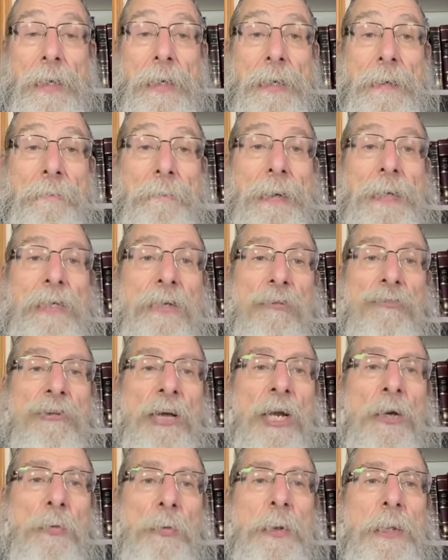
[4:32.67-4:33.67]
Mais déjà,
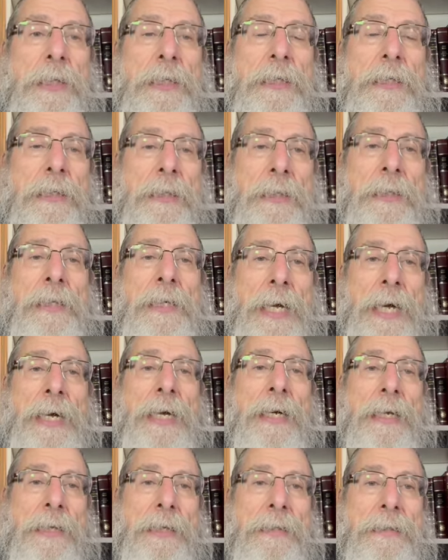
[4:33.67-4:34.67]
lui, il
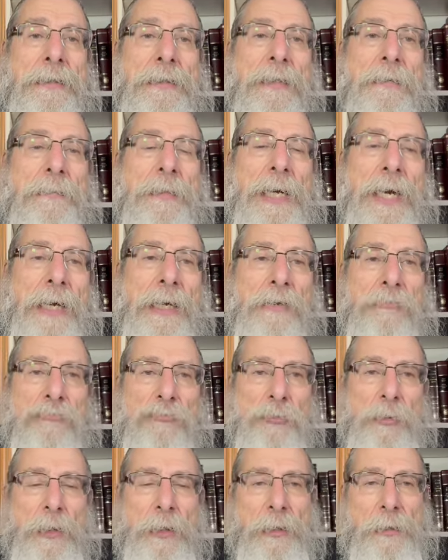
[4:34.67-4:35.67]
a, s'est mis à
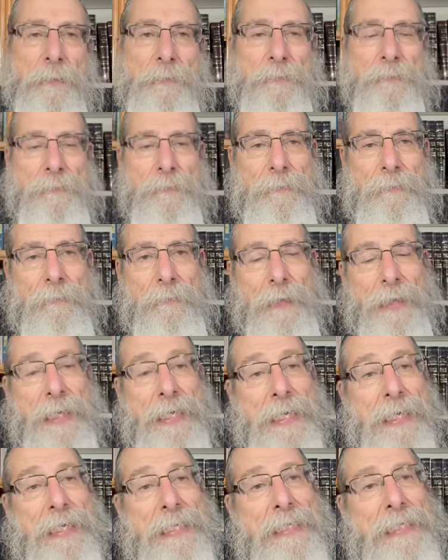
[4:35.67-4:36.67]
réjouir.
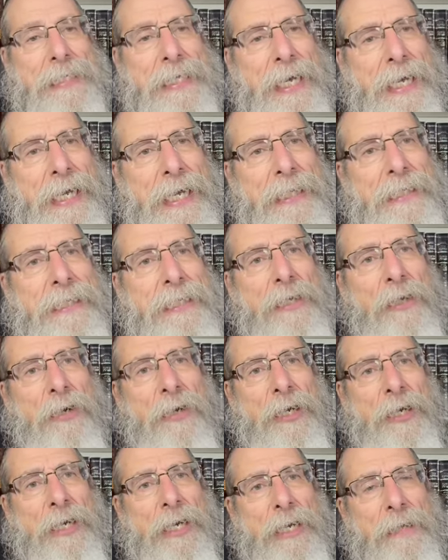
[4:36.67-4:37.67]
Sarah dit
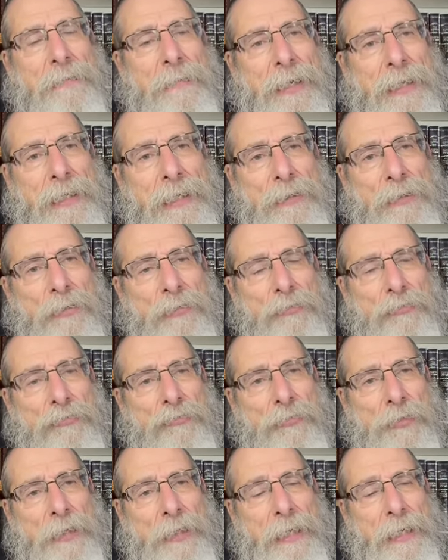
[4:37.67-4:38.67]
leur à
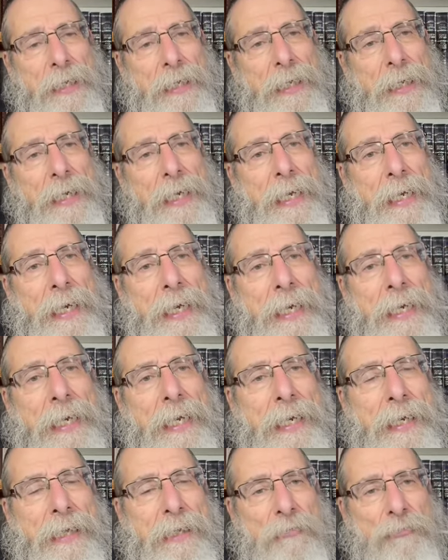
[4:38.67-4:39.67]
Kadosh, elle
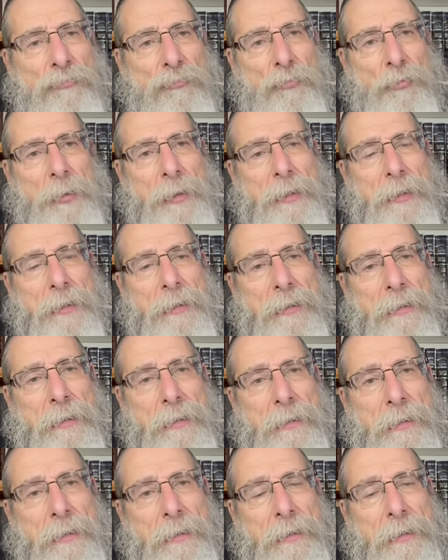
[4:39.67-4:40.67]
a réjoui
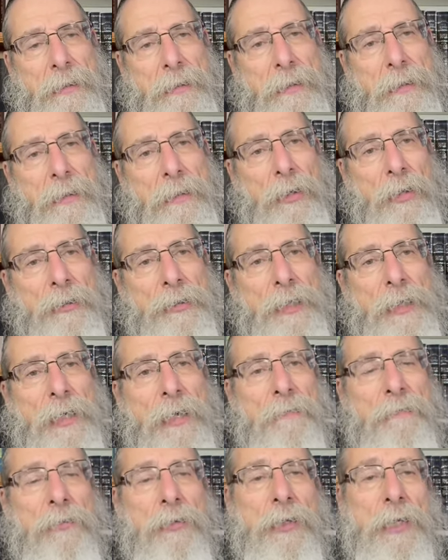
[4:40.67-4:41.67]
quand elle
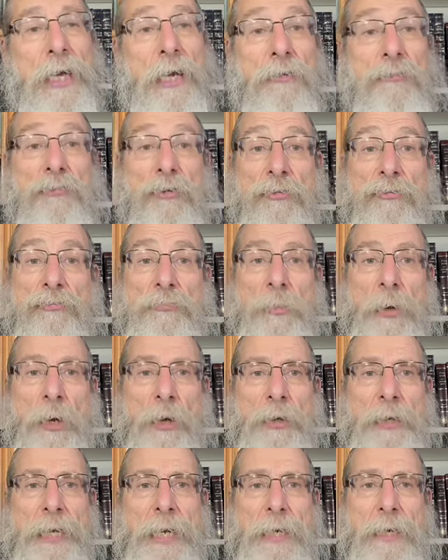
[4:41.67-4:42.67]
a vu qu'il y a un changement
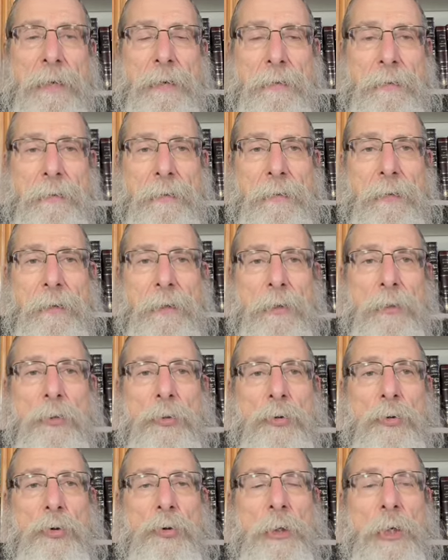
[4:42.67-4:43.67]
en elle, que
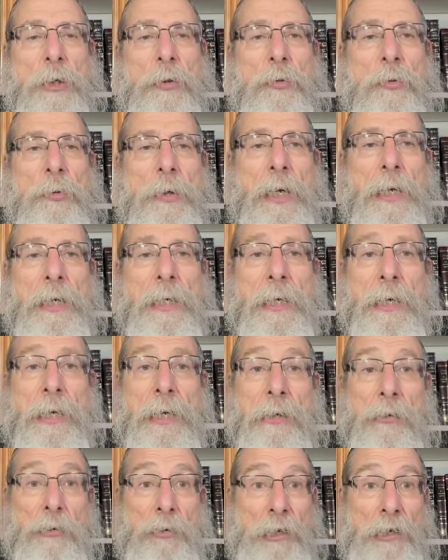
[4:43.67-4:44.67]
tout à coup, elle a
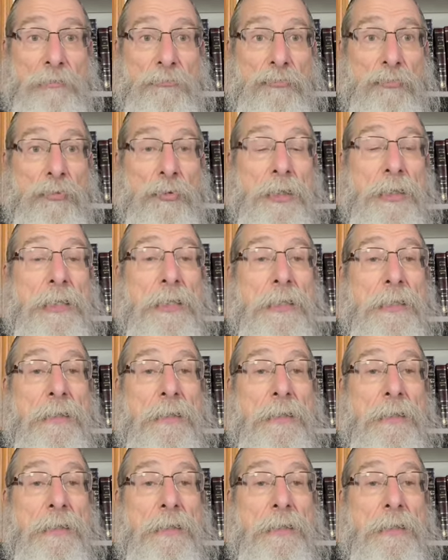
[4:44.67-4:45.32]
rajeuni.